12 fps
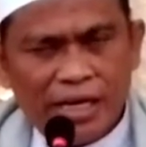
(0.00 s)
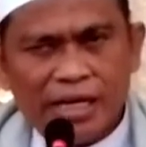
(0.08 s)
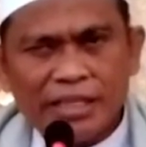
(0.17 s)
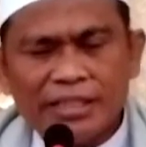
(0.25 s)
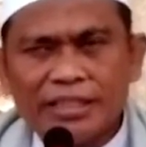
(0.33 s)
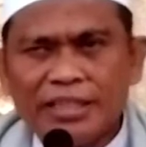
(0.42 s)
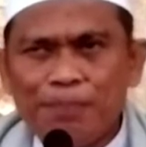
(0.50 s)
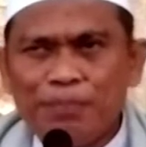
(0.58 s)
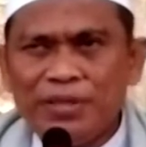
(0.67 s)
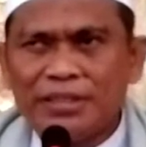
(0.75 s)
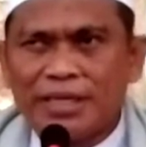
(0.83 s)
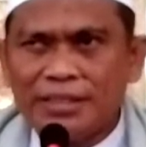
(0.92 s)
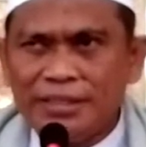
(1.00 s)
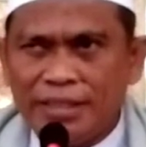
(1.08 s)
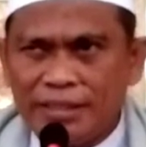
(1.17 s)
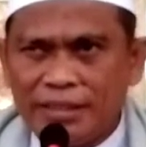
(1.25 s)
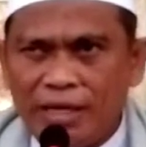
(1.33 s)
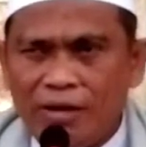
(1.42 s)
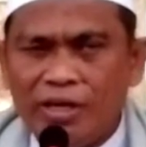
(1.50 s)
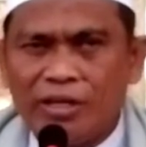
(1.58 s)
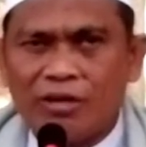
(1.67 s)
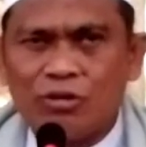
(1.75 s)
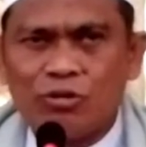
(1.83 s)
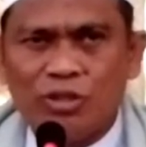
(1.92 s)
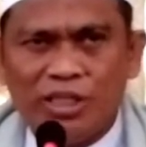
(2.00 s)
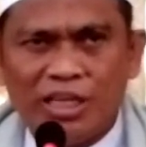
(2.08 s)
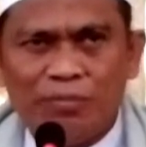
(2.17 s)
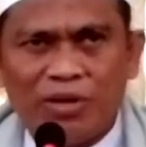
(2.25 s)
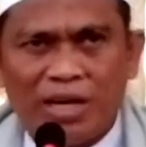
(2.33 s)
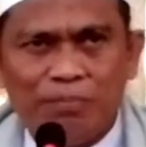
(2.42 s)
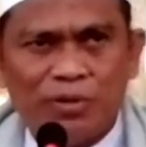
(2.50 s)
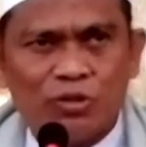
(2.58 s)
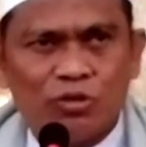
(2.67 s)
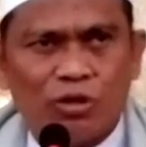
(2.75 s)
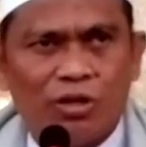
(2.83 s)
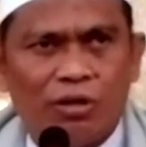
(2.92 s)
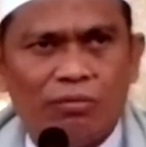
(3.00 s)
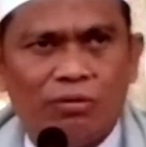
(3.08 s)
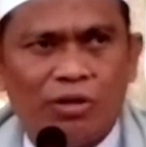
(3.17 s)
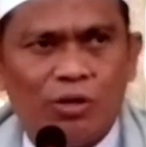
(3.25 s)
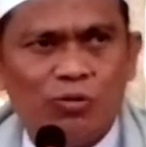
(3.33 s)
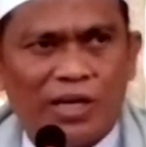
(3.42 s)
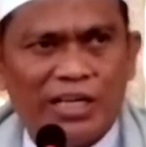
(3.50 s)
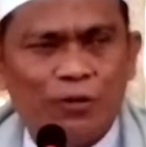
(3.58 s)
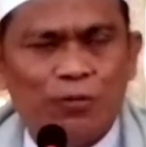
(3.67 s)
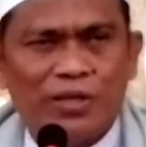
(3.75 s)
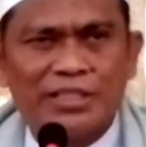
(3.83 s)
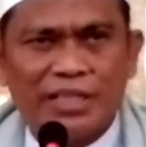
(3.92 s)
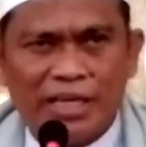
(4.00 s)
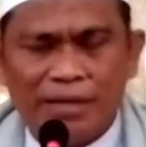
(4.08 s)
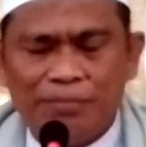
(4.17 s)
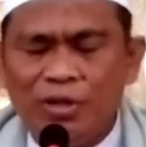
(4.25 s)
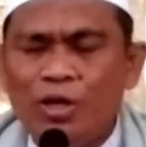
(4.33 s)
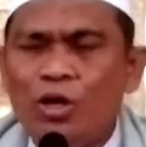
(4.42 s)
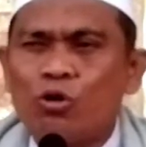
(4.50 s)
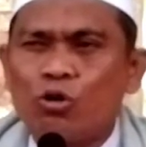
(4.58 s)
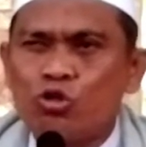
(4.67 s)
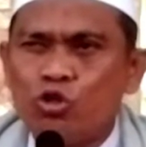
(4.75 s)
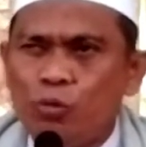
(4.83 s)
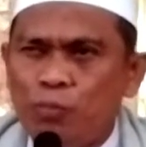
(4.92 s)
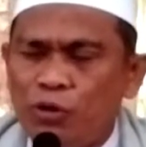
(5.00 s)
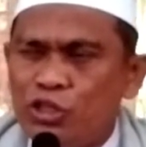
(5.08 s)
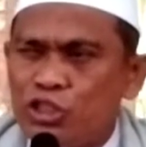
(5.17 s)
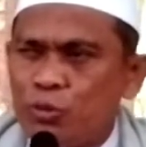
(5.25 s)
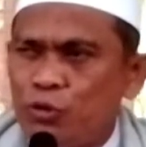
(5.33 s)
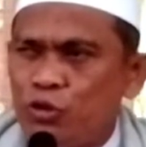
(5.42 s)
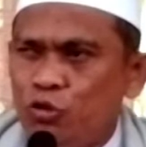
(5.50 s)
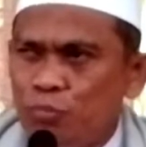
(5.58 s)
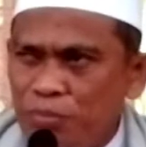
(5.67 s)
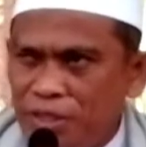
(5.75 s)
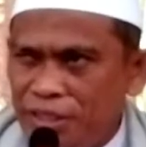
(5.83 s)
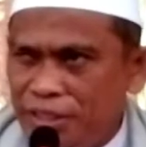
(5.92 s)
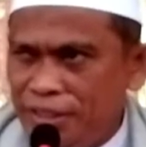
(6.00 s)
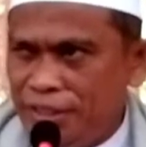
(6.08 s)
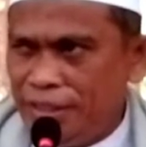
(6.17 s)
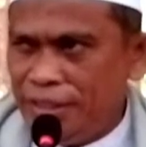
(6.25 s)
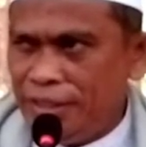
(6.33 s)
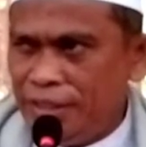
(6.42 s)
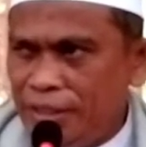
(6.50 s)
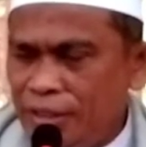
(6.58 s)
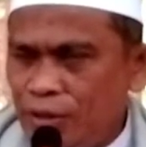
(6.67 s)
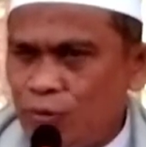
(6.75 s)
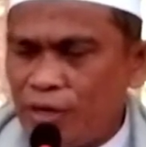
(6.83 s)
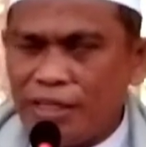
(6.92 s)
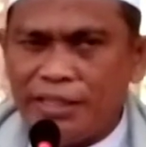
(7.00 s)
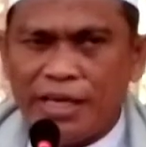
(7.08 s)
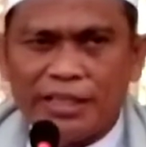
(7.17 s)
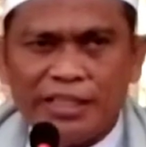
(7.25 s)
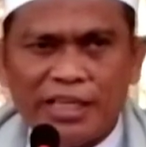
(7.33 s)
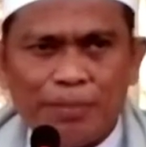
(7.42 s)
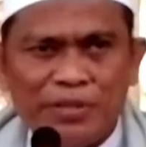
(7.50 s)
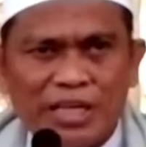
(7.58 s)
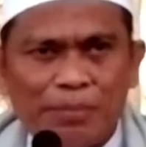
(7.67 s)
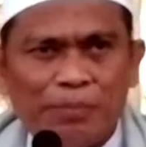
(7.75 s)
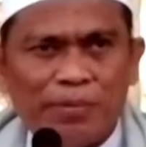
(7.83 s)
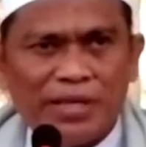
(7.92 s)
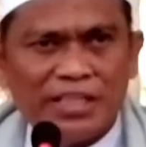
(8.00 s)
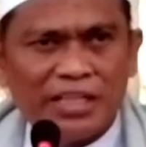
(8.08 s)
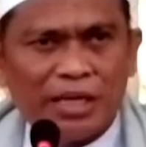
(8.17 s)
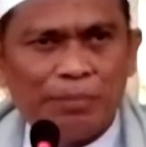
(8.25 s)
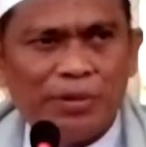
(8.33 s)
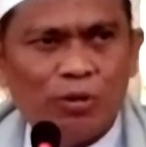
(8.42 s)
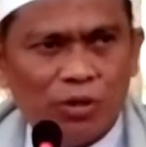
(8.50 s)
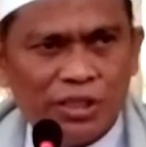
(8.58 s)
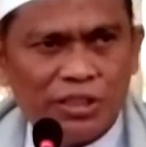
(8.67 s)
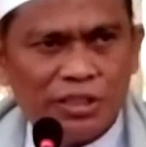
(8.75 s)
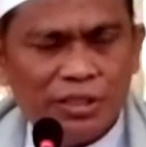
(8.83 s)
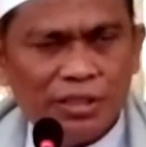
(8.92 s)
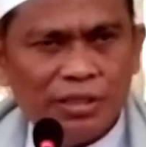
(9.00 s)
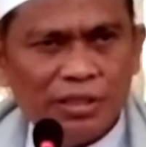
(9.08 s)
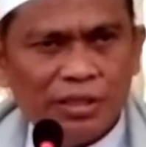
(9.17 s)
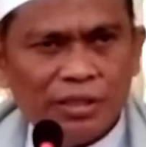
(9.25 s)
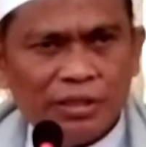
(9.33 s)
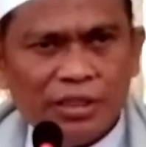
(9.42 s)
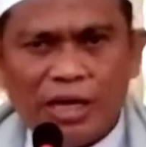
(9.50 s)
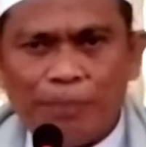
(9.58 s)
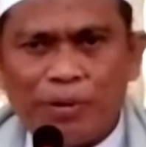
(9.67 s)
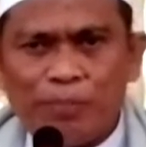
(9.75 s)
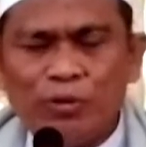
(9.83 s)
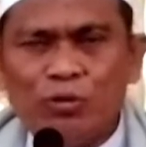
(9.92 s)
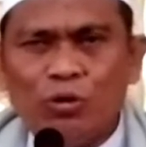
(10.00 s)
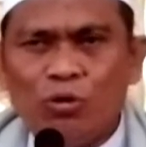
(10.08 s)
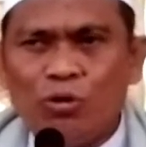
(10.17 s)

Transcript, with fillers: Akan tetapi ternyata oleh Rasulullah Muhammad Shallallahu Alaihi Wasallam Rasul pun disebut umi orang yang tidak bisa membaca dan menulis tidak berbentuk